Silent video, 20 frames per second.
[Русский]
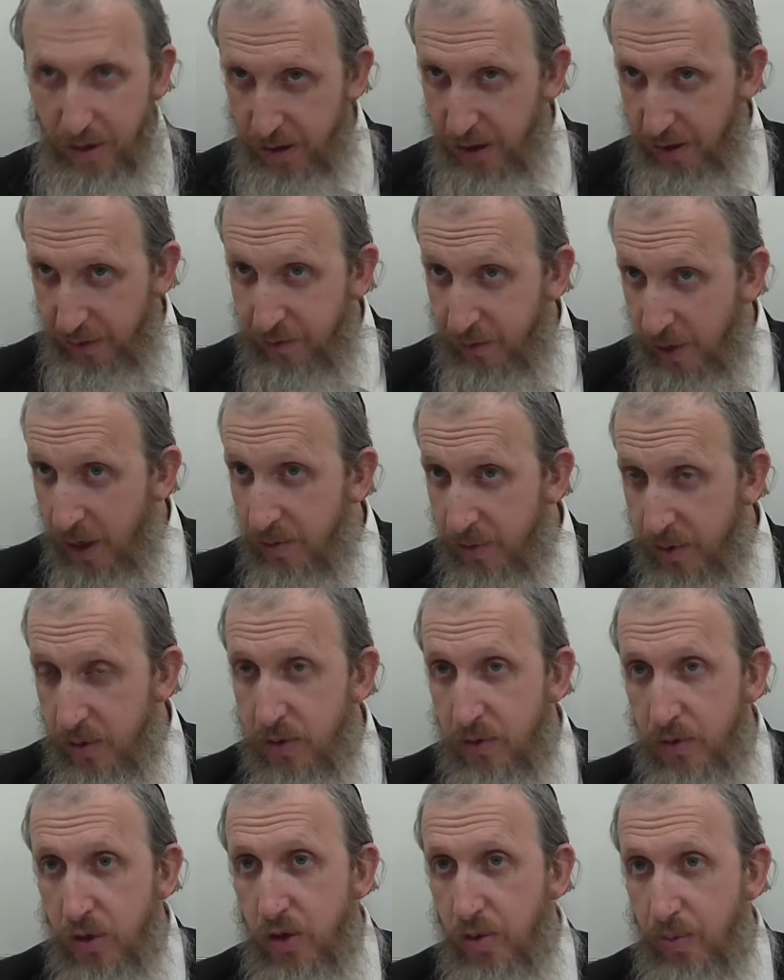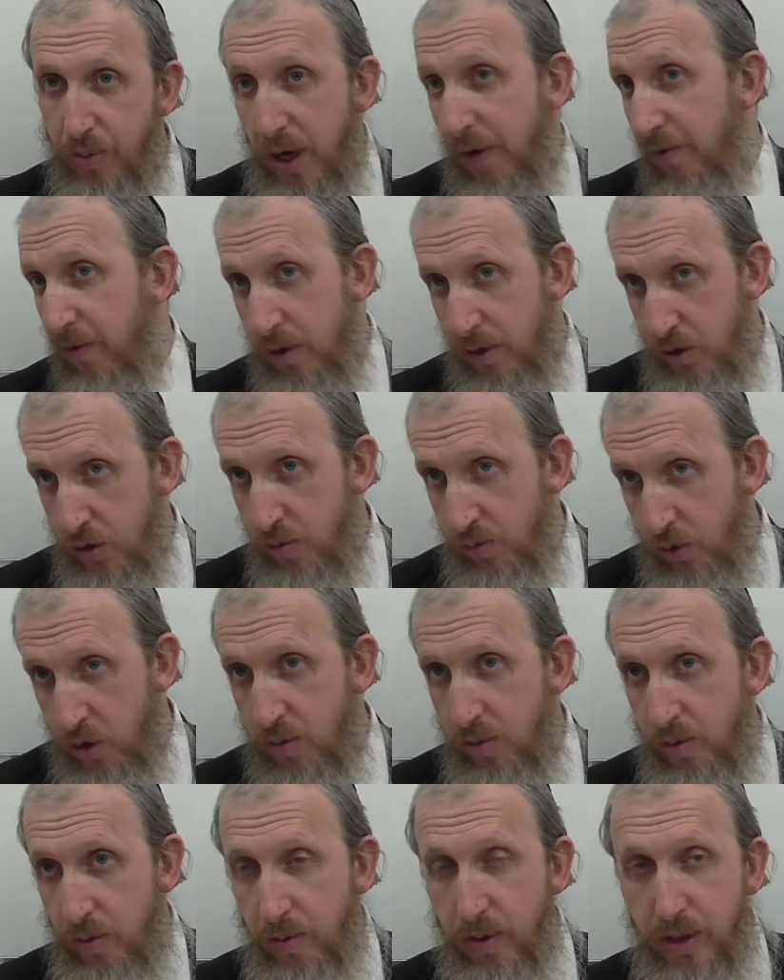и в данном случае правы, что можно
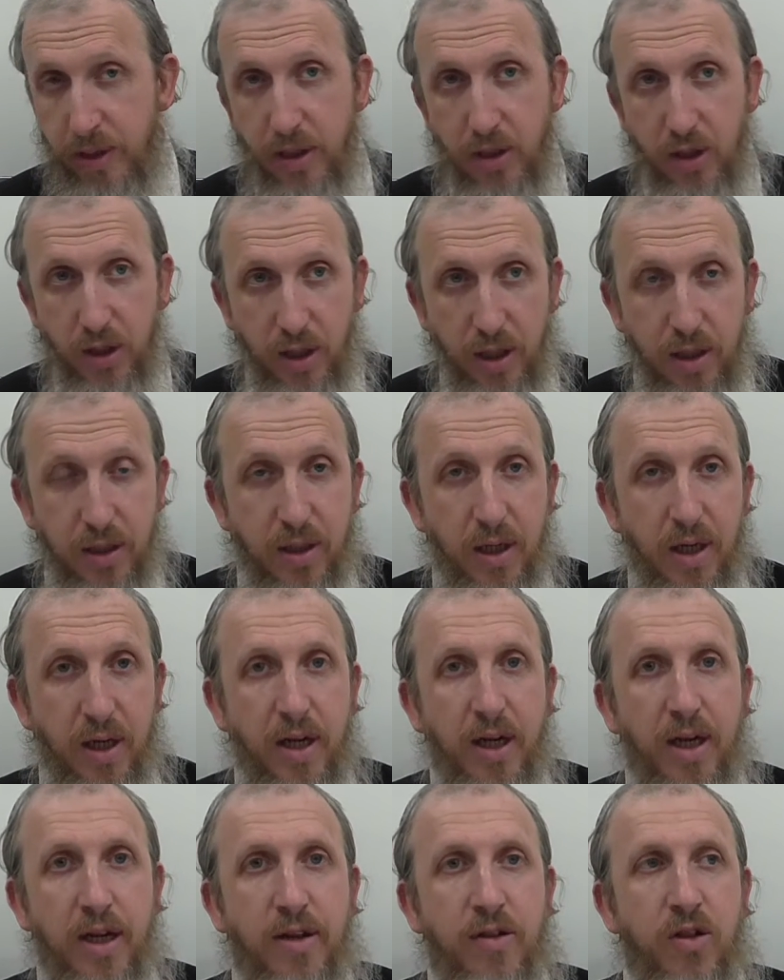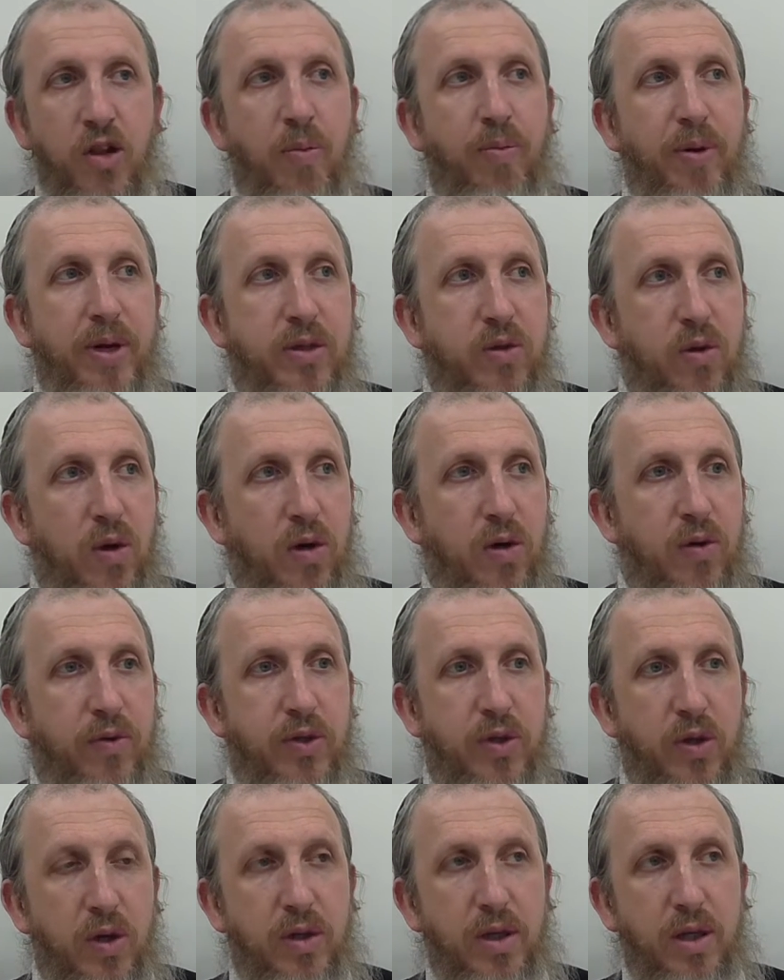было бы разрешить, но поскольку
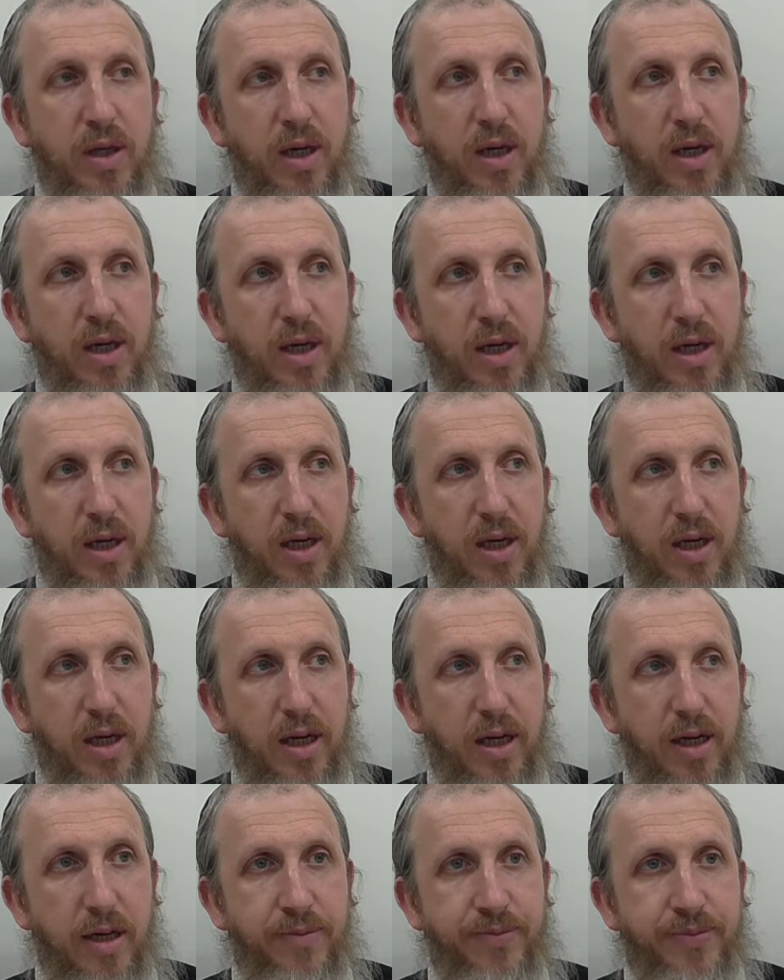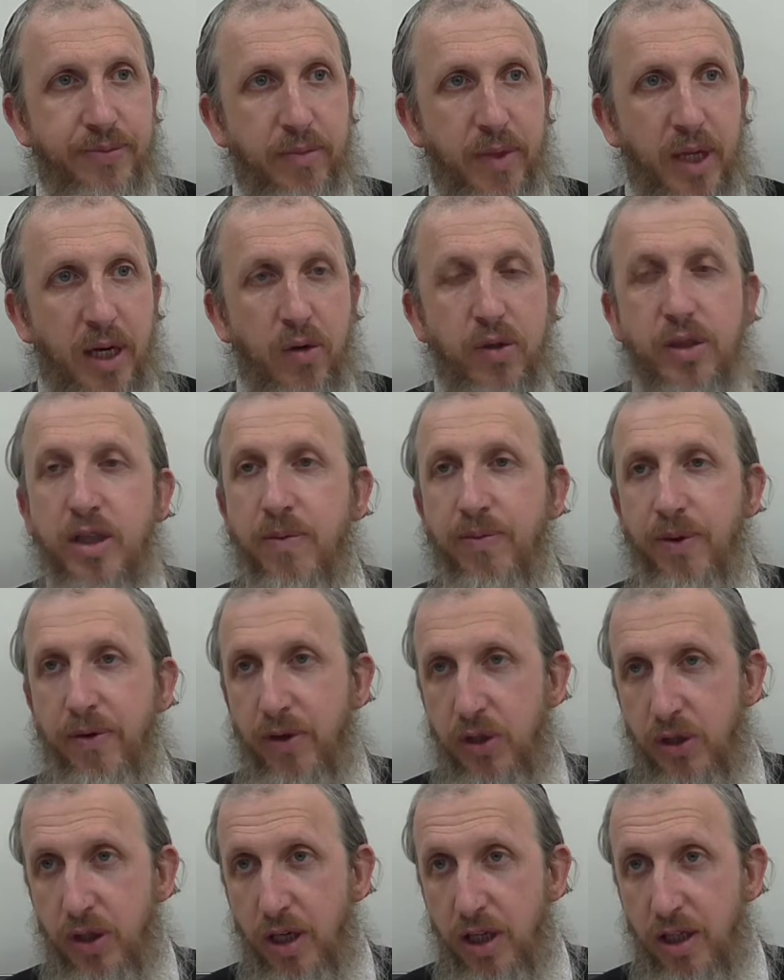все-таки э, люди не
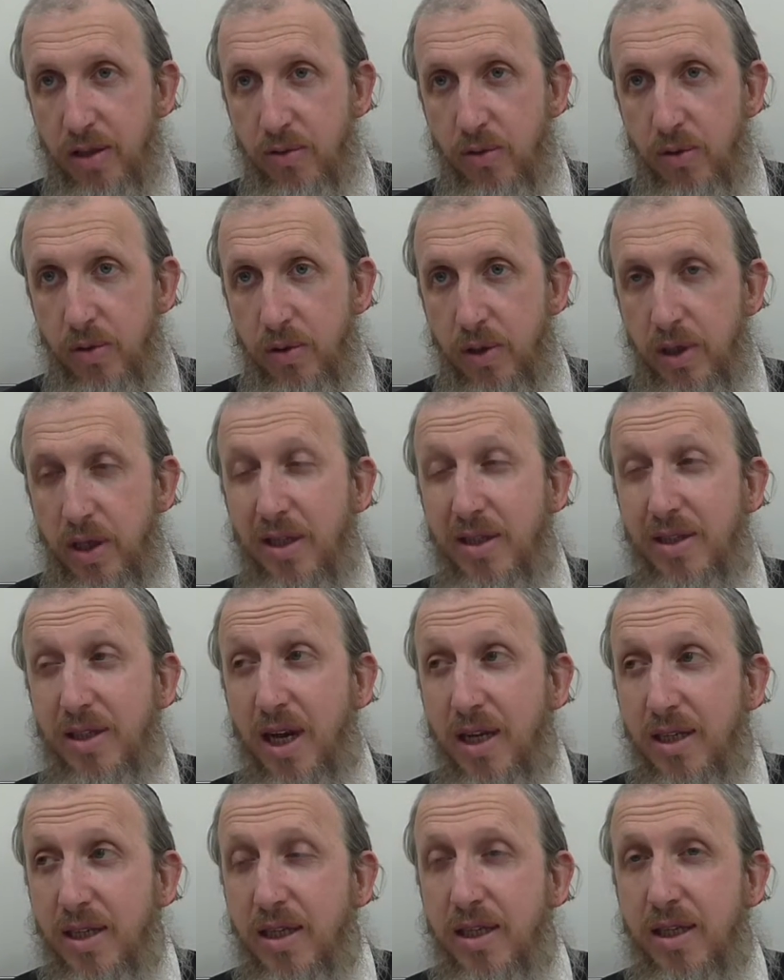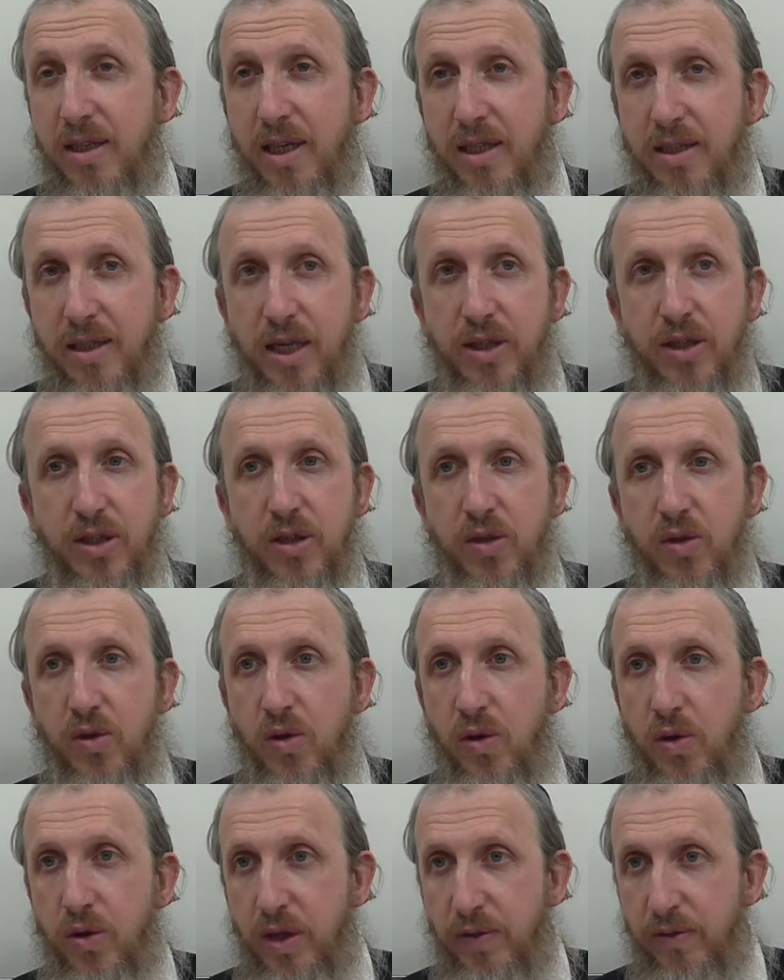привыкли к этому, и сказать однозначно,
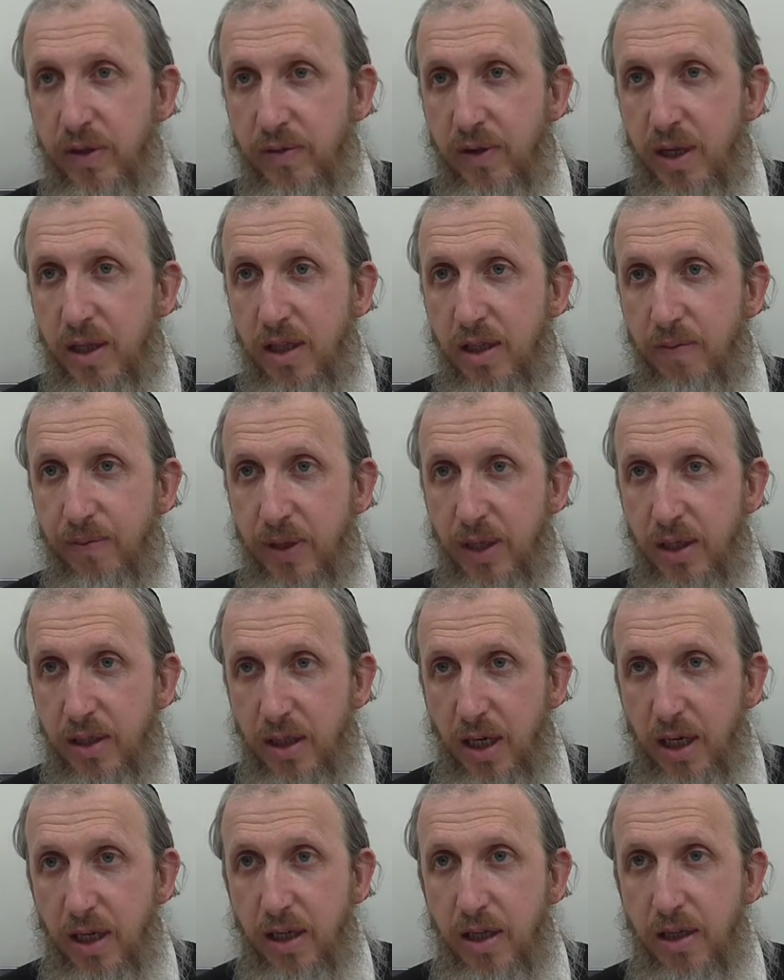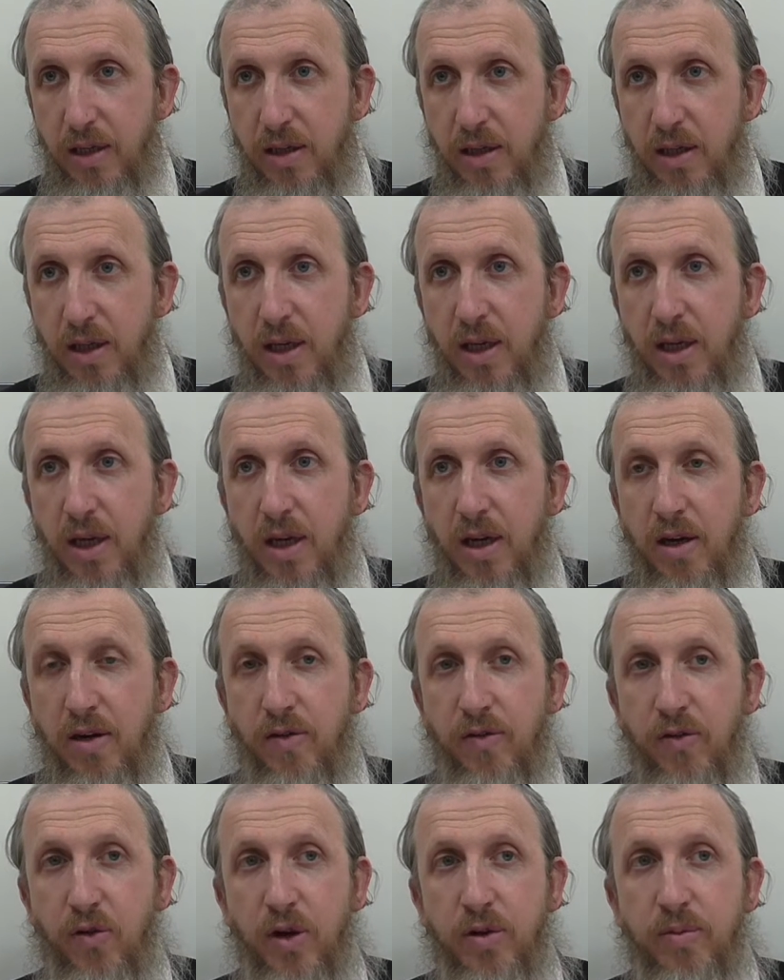что не вызывает это подозрений,
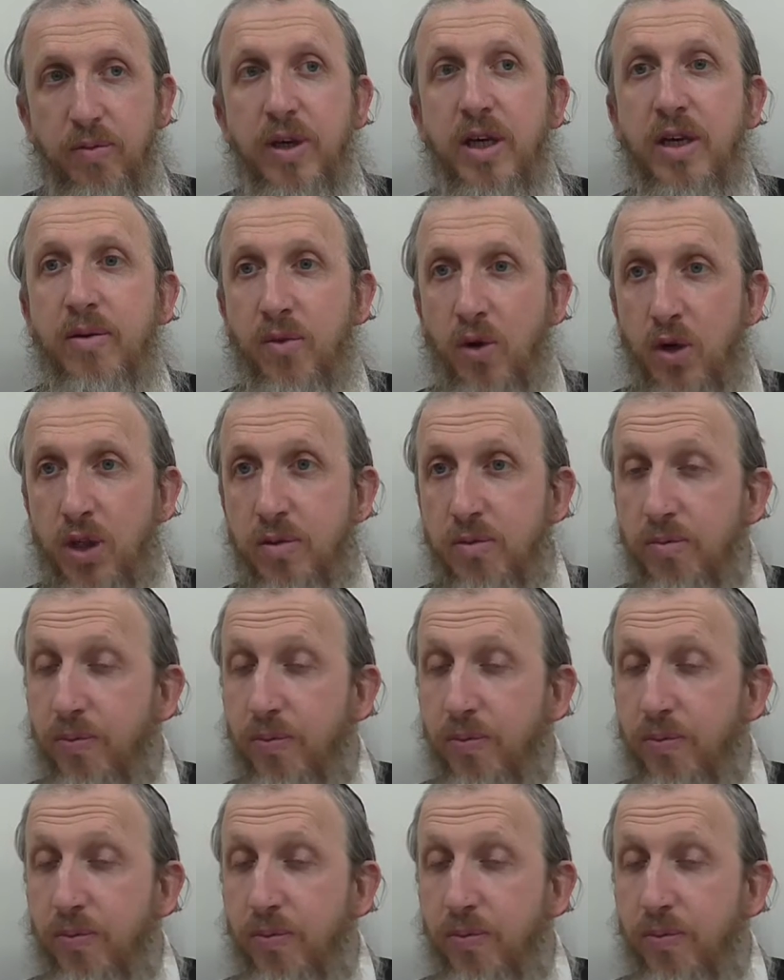вот, мы не можем.